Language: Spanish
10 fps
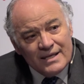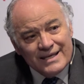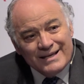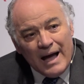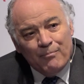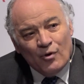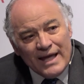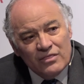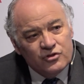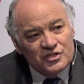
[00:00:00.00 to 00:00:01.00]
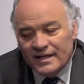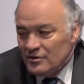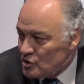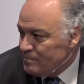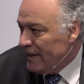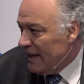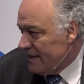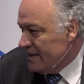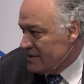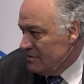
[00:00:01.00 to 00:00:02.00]
y apoyándose en dos
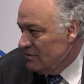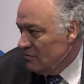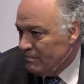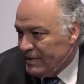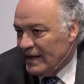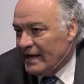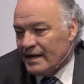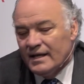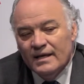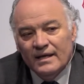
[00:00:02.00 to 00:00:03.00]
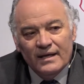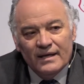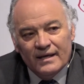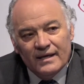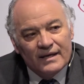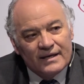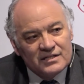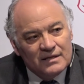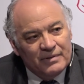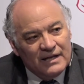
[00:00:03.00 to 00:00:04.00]
pilares. ¿no? Un pilar eh, que es
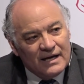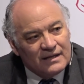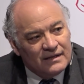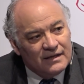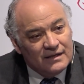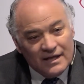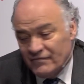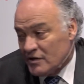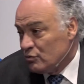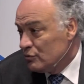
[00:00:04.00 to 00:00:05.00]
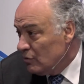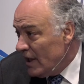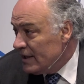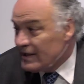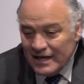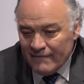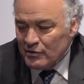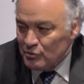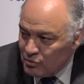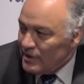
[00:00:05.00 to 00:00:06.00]
el pilar de la infraestructura, y en la
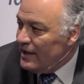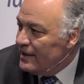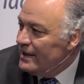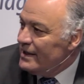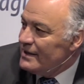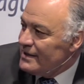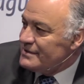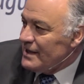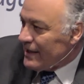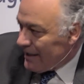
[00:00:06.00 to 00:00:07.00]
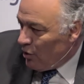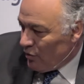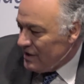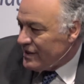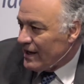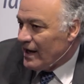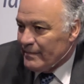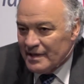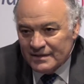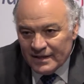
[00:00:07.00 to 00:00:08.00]
infraestructura está, lo dice
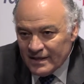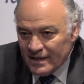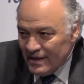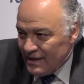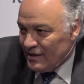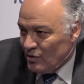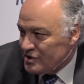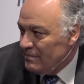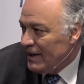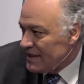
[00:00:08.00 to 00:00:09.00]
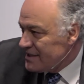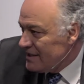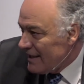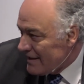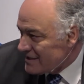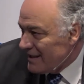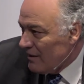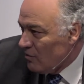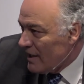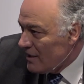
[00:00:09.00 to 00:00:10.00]
claramente, los embalses, las
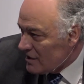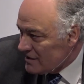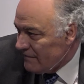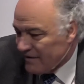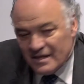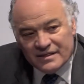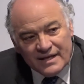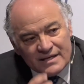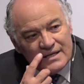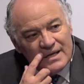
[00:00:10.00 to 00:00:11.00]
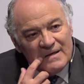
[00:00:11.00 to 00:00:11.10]
desaladoras, las transferencias,